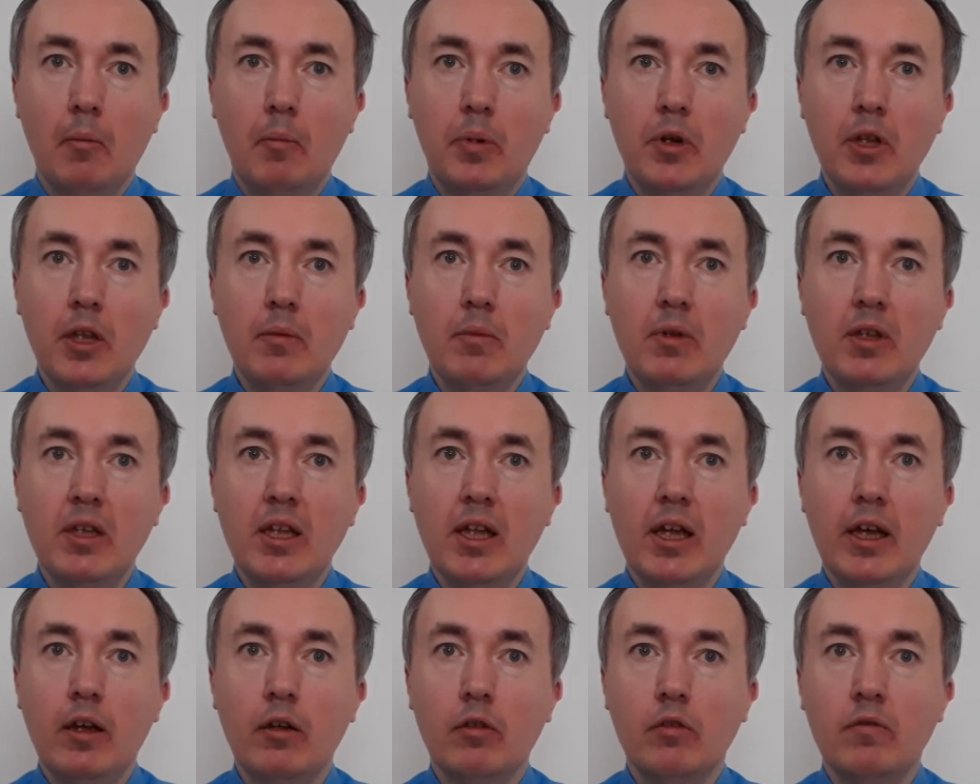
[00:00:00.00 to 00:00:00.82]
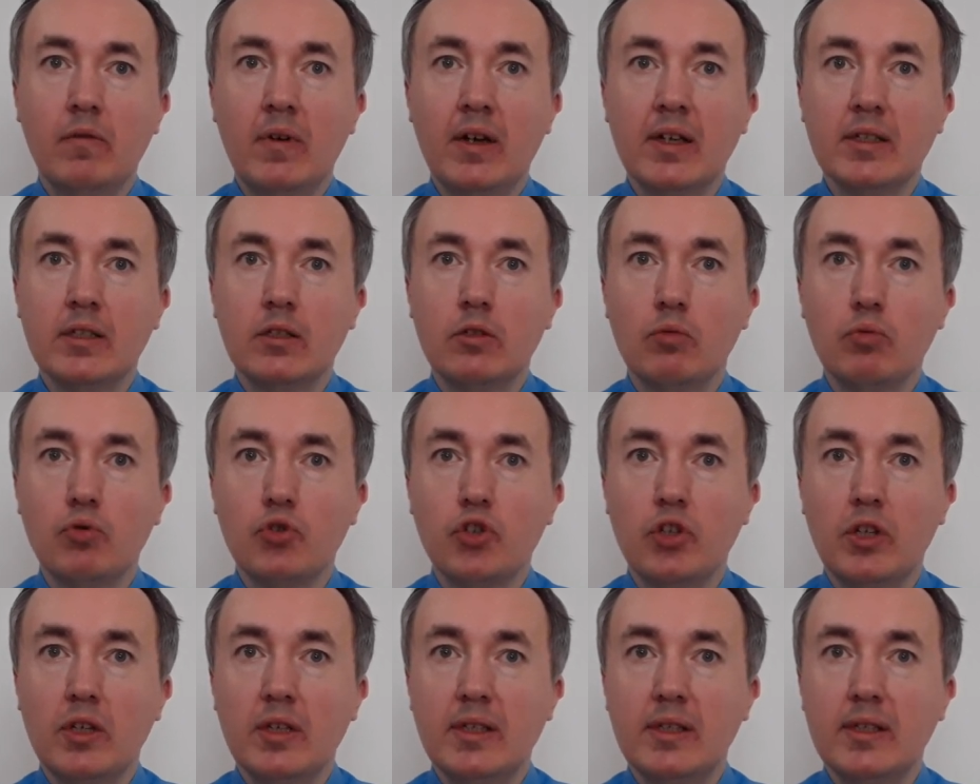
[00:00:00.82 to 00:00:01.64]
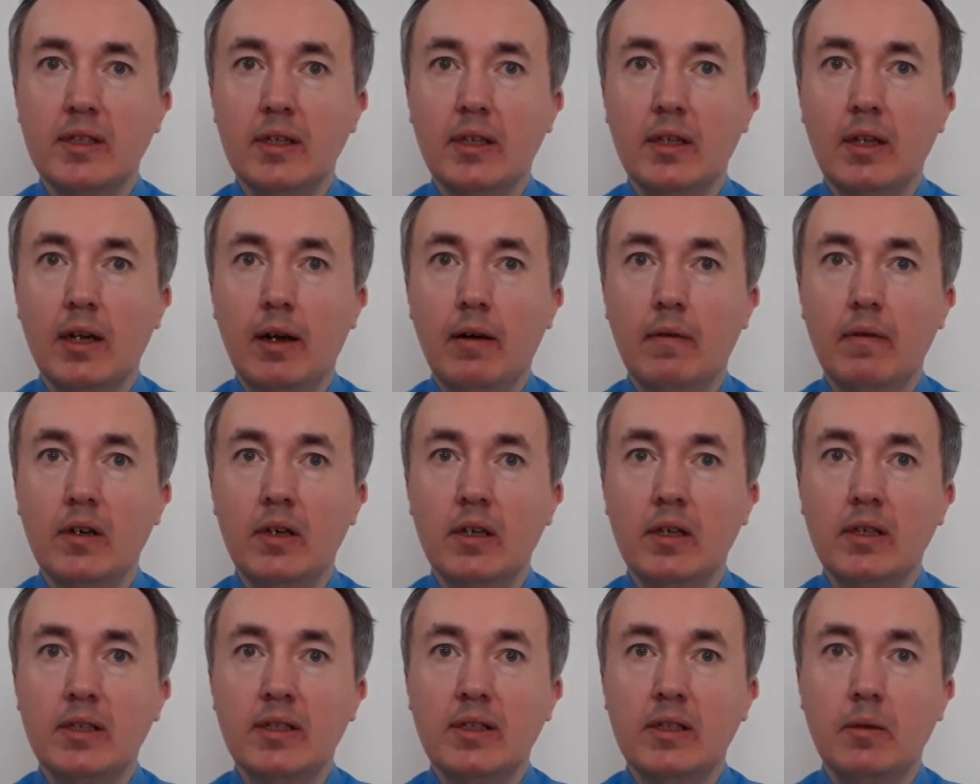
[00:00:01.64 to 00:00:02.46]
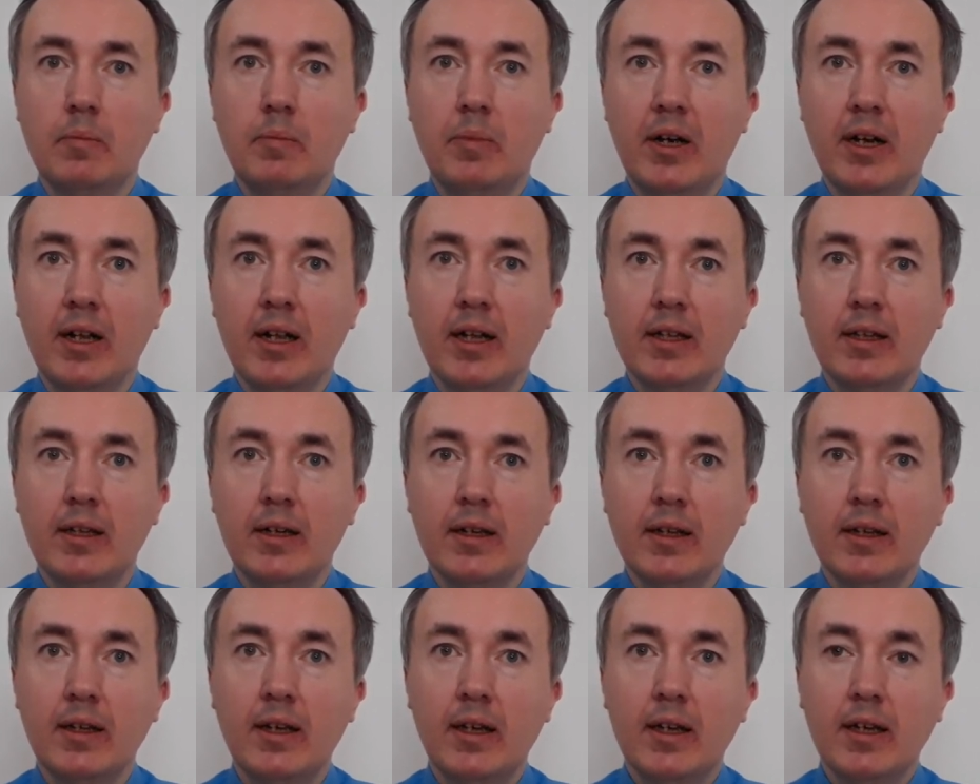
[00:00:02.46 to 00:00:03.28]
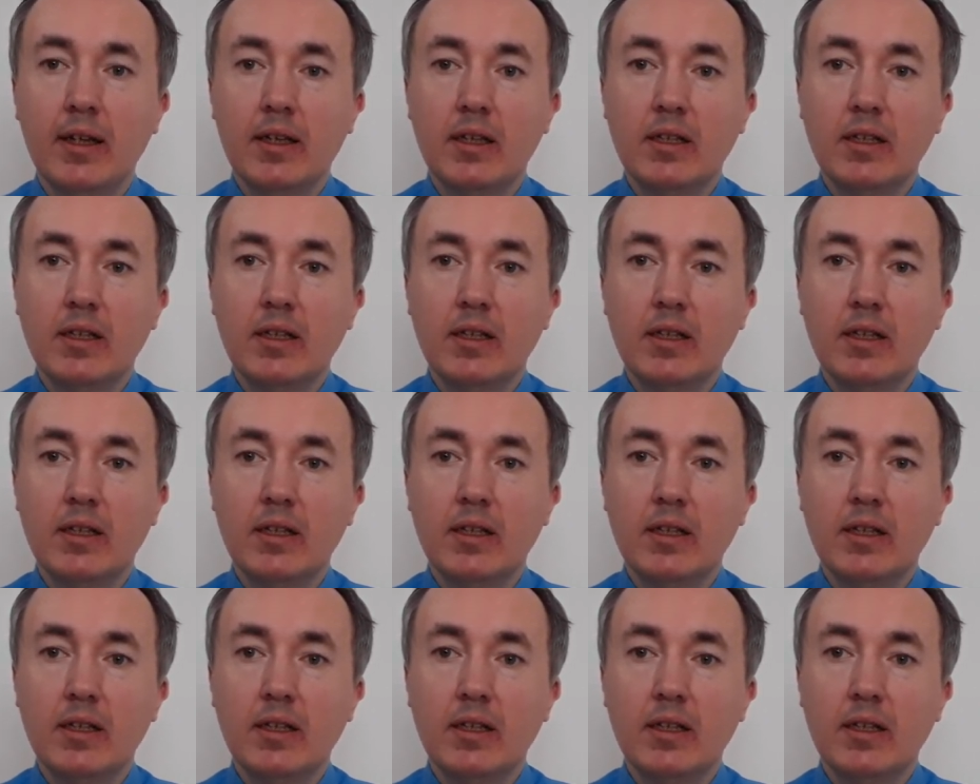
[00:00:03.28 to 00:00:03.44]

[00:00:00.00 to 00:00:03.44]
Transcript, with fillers: применяют воздушно-сетовые сепараторы